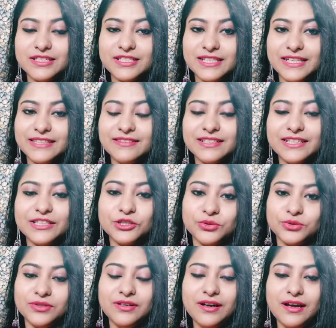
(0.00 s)
শীত
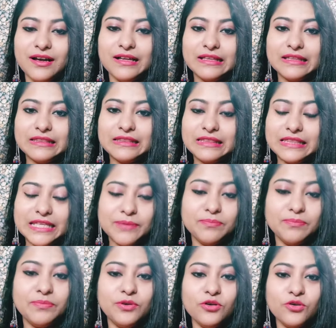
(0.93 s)
ঋতুর
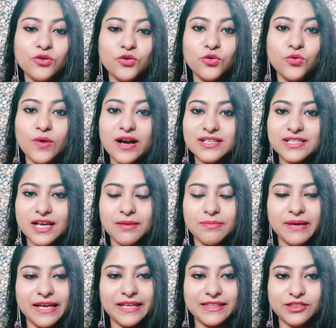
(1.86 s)
তীব্র কুয়াশা
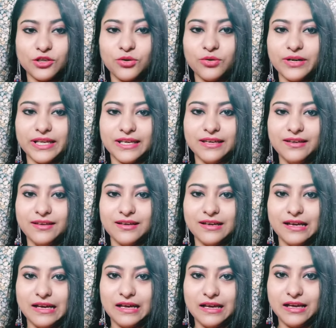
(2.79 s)
ভেদ করে
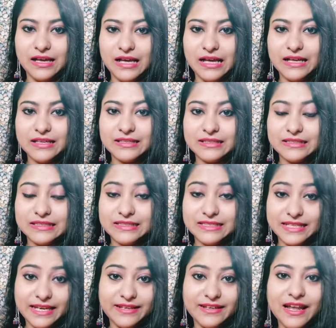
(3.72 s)

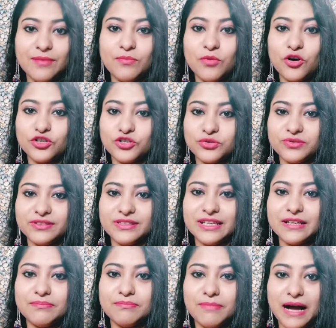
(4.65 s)
যেই না
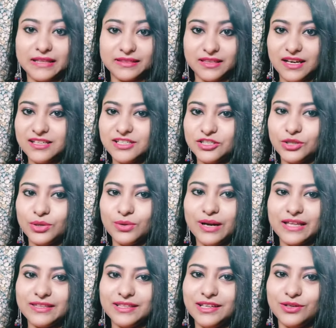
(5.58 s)
বসন্তের বাতাস
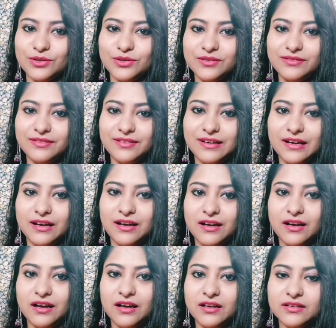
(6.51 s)
দোলা দিল
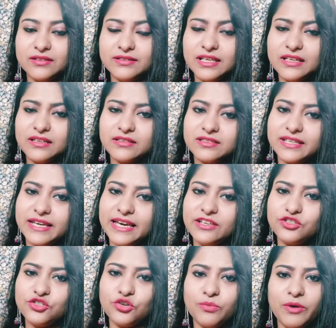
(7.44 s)
ঠিক
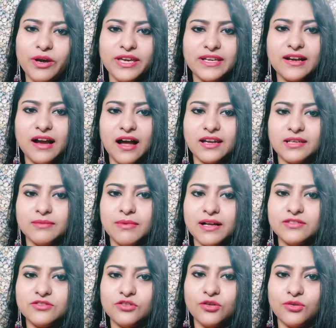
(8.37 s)
সেই সময় কানে
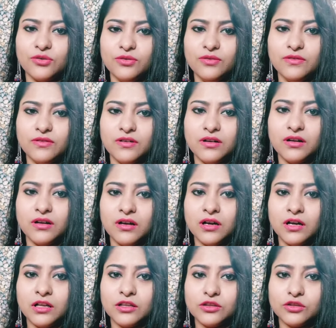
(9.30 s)
বাজল
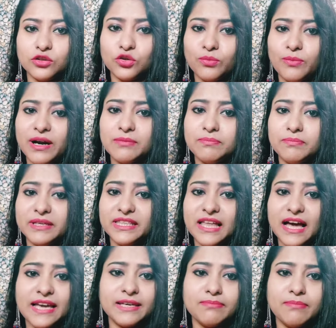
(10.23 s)
তোমার
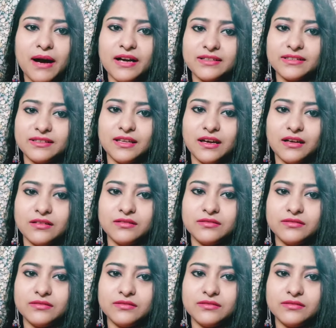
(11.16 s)
বিদায়ী বার্তা